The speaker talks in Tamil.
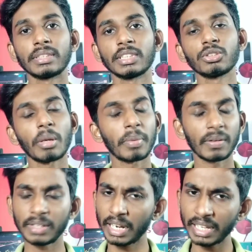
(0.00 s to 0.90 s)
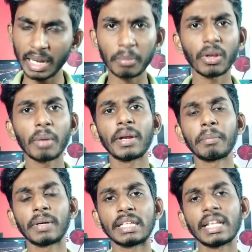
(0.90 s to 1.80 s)
எடுத்தது ஸோ அப்போ நான் டெலிகிராம்லேயும்
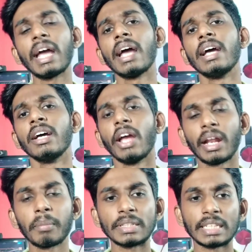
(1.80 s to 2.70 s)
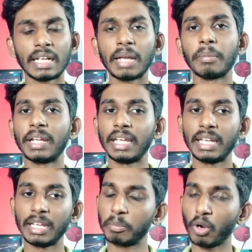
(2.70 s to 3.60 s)
அப்லேட் பண்ணியிருந்தேன் என்னென்னு பார்த்தீங்கன்னா இப்படி
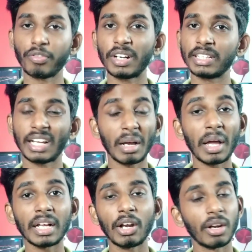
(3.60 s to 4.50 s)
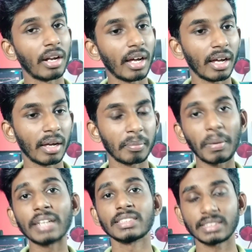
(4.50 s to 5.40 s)
ப்ராஃபிட்டில் இருந்தாக்கா
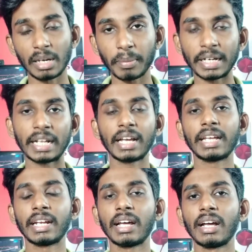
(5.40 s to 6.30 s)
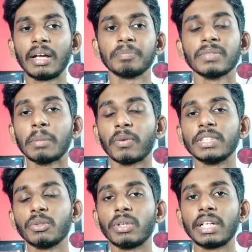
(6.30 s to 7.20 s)
பார்ட்ஸை செல் பண்ணிவிடுங்க ஏன்னா இப்போ
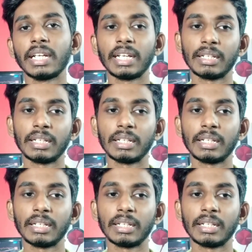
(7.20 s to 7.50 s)
வந்து ஒரு